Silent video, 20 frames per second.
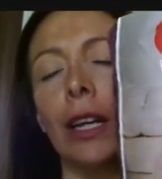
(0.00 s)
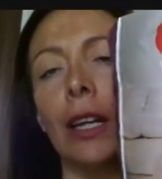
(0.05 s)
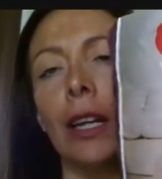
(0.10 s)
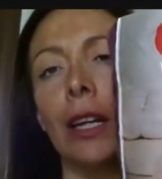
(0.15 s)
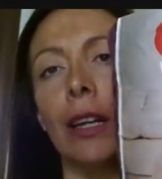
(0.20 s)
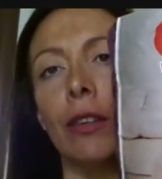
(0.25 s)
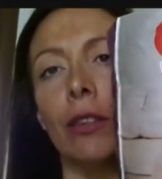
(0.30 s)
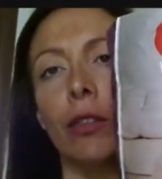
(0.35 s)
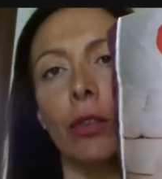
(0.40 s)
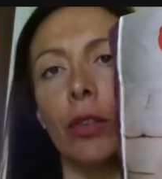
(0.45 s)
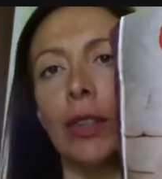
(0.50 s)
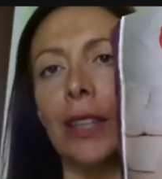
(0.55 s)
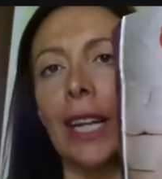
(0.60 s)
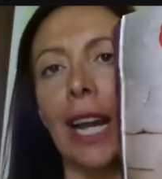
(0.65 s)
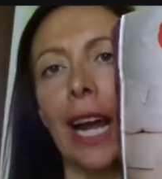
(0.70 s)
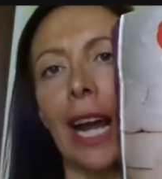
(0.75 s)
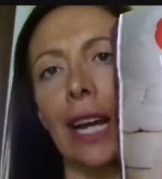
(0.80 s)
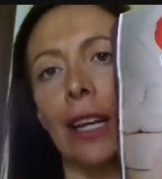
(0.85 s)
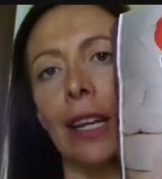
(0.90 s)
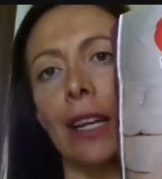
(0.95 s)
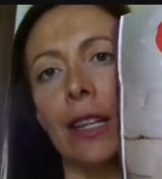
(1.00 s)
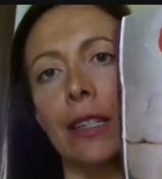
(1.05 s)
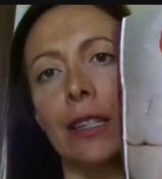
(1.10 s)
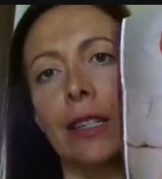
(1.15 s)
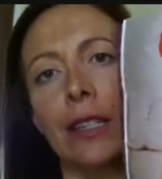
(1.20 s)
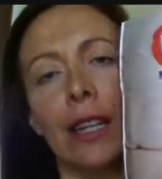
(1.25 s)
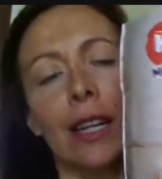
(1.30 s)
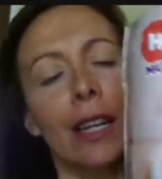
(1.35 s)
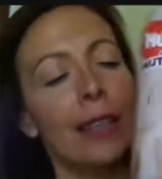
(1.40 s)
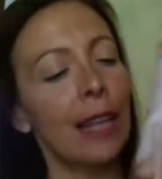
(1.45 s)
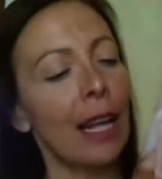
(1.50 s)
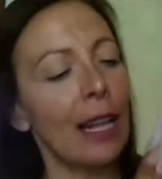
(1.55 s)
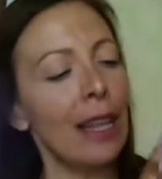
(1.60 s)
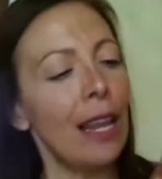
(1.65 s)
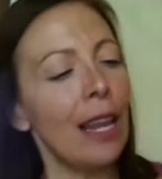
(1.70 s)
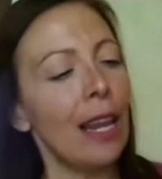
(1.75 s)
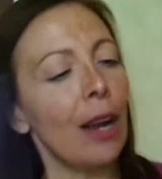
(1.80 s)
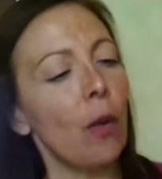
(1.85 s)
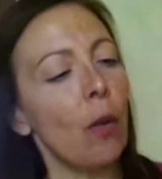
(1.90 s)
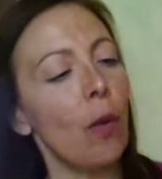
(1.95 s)
eh, sono delle leggings,
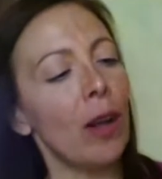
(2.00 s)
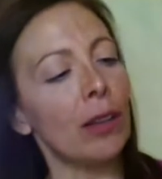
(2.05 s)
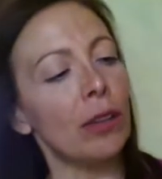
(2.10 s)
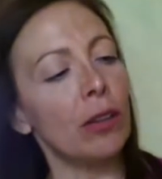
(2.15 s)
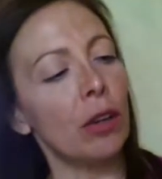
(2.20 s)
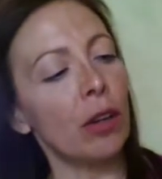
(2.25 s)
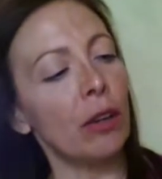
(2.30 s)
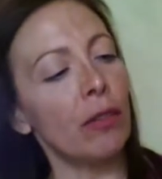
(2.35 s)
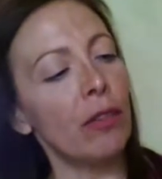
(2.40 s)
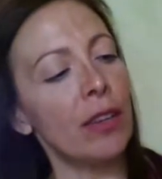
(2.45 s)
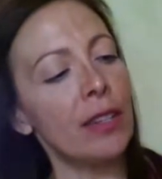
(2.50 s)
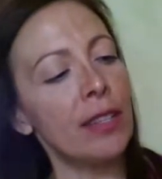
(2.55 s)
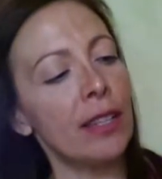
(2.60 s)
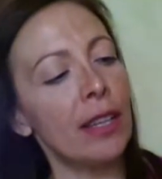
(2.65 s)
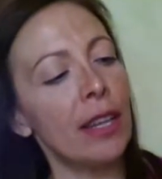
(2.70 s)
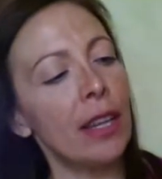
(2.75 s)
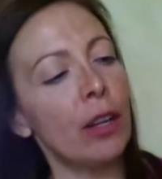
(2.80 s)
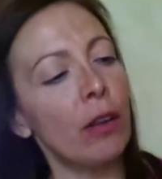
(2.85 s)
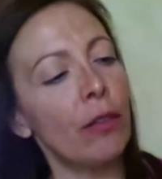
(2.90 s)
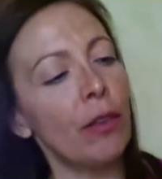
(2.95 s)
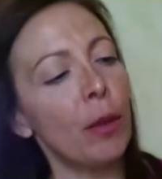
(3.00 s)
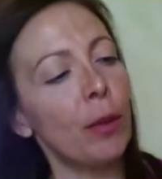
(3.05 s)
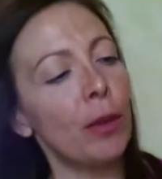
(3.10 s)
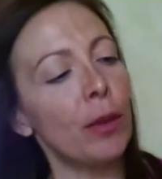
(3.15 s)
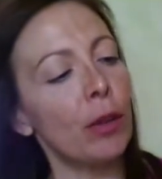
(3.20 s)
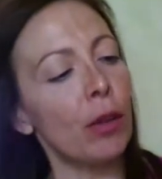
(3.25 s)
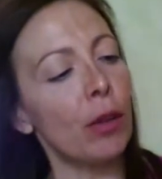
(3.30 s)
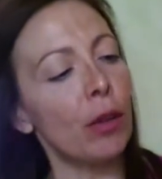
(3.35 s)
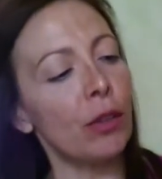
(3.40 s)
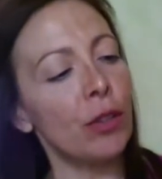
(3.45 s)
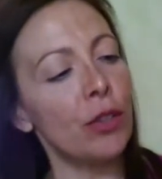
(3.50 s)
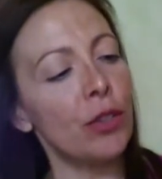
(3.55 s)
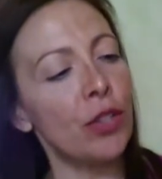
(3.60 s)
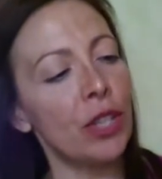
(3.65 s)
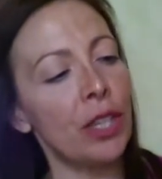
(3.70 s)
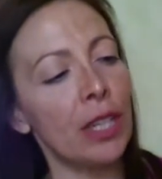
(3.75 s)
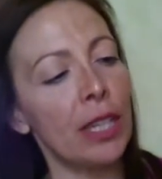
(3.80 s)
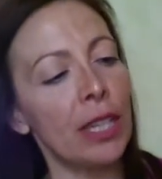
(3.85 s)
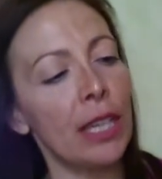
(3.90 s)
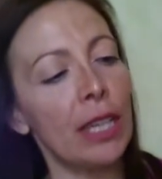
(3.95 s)
taglia è la 4 che va a essere dai 9
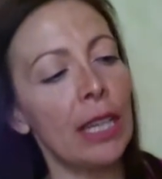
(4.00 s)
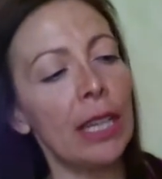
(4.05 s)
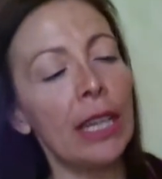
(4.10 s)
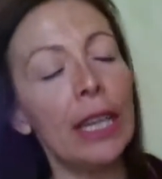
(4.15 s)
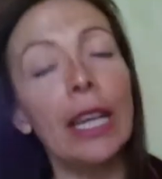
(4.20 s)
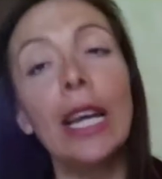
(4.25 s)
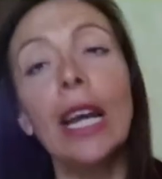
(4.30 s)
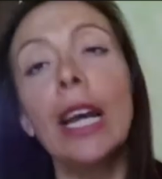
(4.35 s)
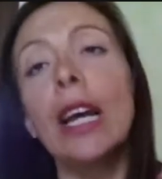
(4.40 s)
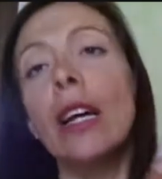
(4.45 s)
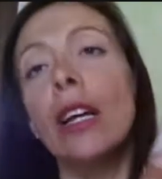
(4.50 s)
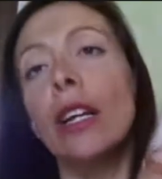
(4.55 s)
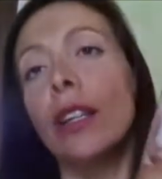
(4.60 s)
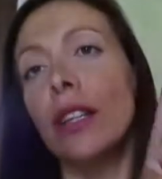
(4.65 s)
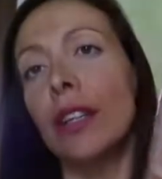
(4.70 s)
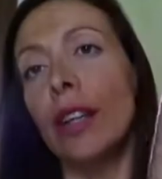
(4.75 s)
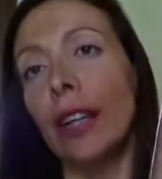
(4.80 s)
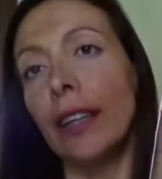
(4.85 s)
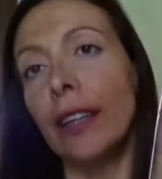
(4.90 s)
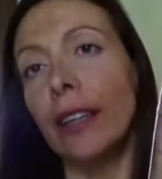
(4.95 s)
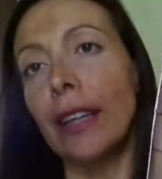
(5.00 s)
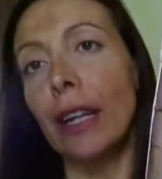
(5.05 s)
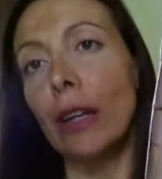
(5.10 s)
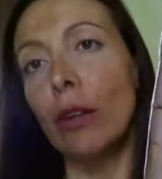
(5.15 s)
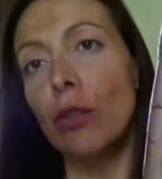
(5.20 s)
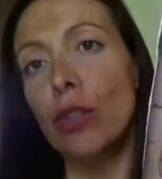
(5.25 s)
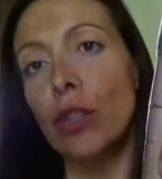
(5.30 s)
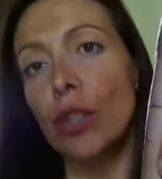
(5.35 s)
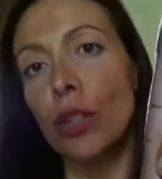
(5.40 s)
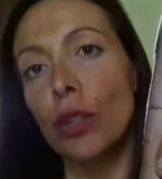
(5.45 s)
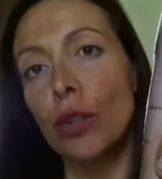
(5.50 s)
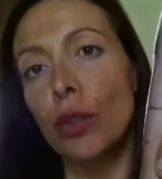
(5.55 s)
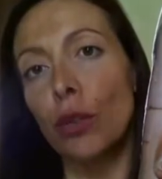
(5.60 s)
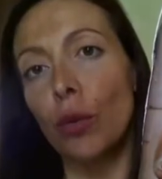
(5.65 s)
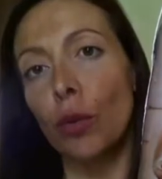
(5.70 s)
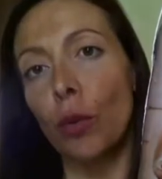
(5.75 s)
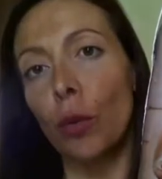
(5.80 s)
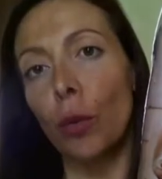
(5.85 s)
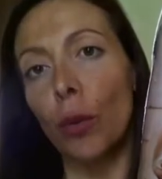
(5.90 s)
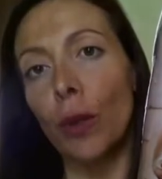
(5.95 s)
14 kg, all'interno ce ne
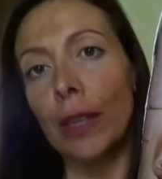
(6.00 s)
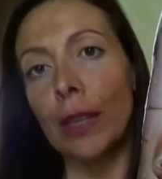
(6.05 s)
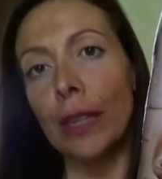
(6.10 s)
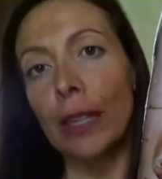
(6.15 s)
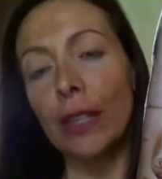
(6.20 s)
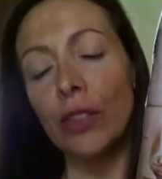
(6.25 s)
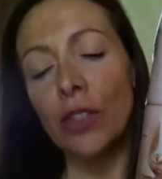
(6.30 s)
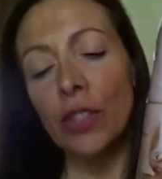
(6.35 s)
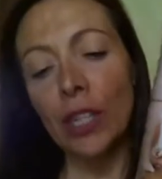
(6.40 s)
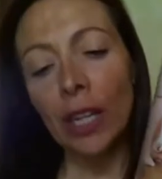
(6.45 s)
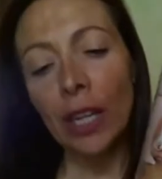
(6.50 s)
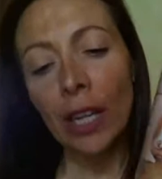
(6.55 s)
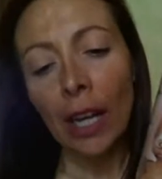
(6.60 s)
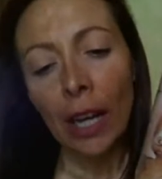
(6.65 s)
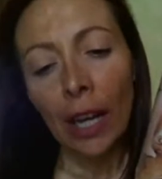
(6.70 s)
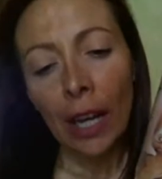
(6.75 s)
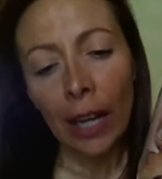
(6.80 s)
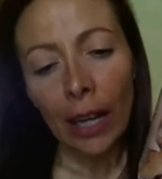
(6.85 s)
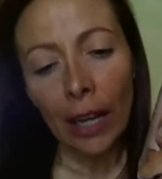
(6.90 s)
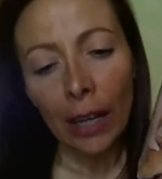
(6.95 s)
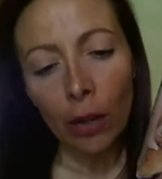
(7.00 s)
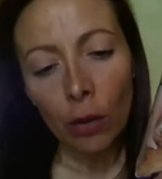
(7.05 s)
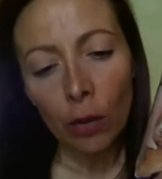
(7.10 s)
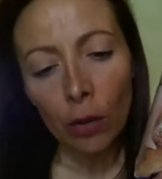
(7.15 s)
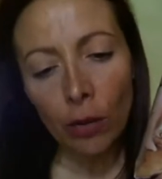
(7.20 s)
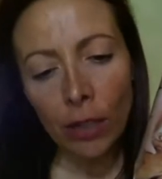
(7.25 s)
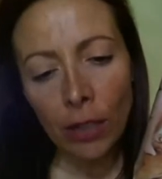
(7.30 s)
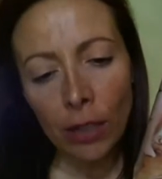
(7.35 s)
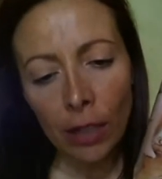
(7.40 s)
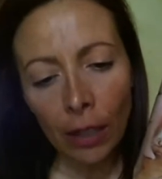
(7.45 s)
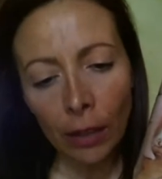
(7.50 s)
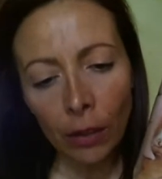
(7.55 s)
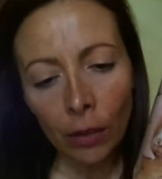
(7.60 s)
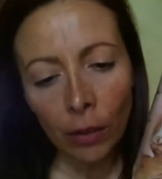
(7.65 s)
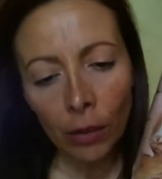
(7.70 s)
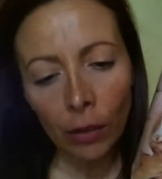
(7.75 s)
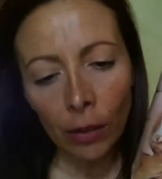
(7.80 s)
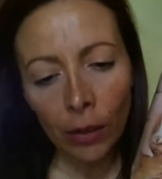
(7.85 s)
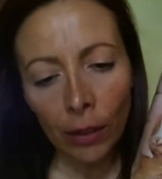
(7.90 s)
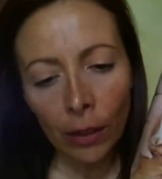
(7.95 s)
sono 15 e
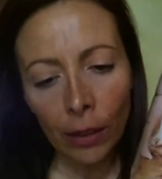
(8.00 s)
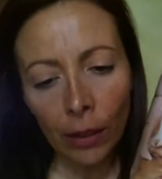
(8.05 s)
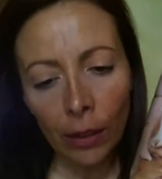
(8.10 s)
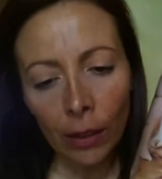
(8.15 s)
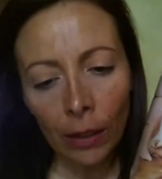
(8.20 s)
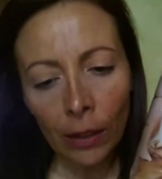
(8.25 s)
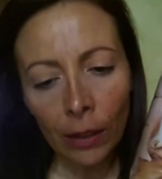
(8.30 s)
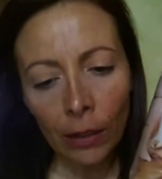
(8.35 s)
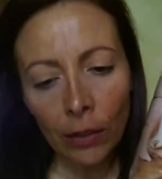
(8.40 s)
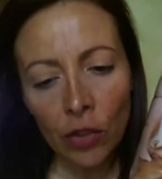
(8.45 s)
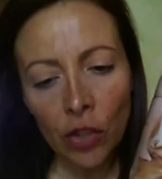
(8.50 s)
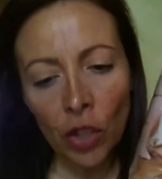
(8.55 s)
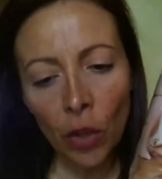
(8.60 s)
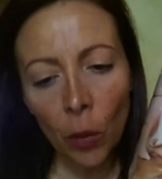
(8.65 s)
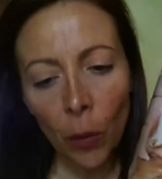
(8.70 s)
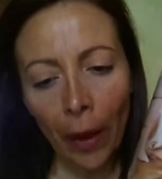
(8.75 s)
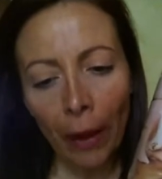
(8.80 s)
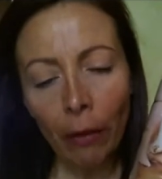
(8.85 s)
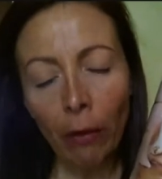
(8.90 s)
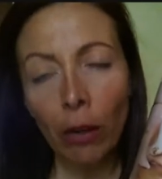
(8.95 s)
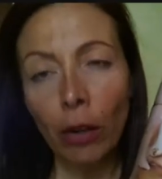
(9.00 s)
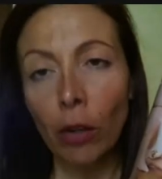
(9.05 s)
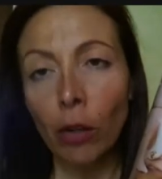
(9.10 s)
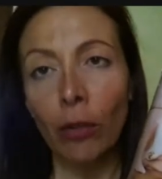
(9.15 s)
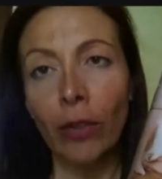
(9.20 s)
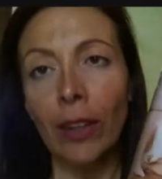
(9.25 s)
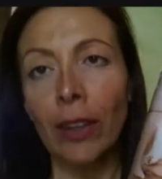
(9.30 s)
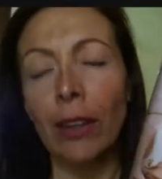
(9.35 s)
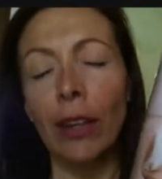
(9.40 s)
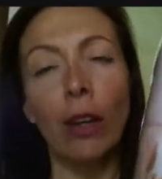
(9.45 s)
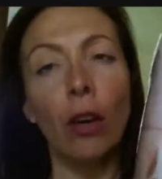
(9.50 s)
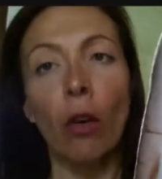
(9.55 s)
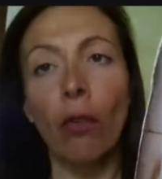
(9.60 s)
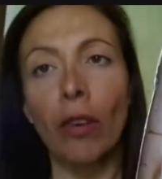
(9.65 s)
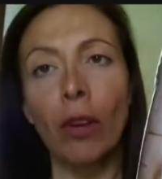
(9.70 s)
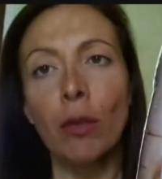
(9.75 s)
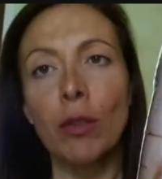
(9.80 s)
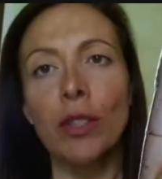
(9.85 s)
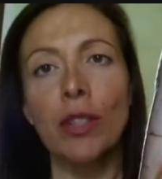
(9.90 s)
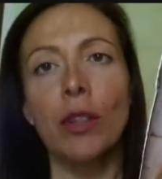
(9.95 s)
costano eh, 5,99
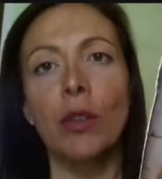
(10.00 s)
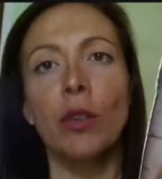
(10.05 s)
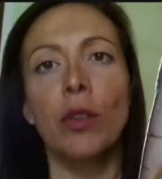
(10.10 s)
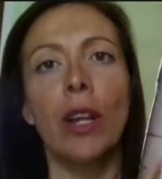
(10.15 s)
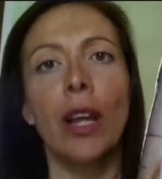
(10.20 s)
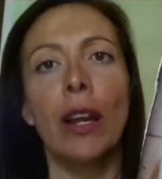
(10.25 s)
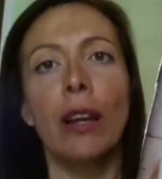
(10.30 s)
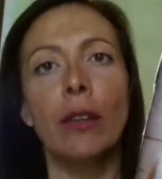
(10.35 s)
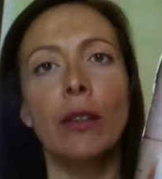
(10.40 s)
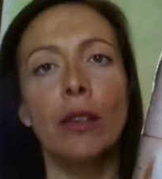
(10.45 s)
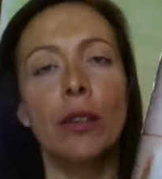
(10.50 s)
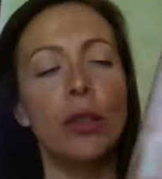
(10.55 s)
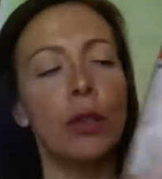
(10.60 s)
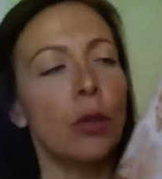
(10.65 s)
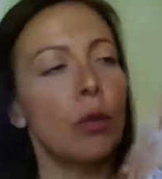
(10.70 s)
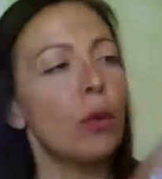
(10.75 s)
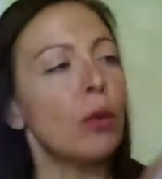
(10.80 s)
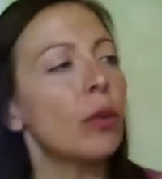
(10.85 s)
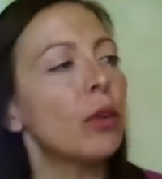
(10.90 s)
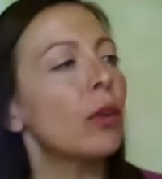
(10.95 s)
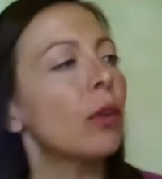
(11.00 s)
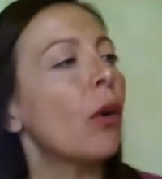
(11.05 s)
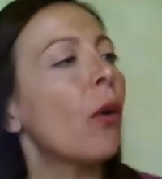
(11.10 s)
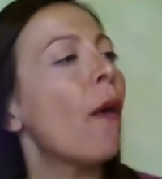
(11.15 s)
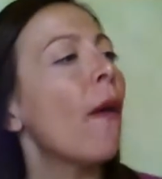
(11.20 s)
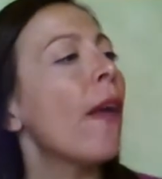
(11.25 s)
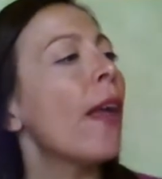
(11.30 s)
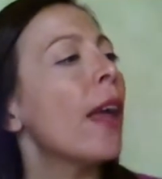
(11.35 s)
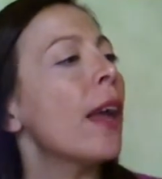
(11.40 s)
euro, questi non erano in sconto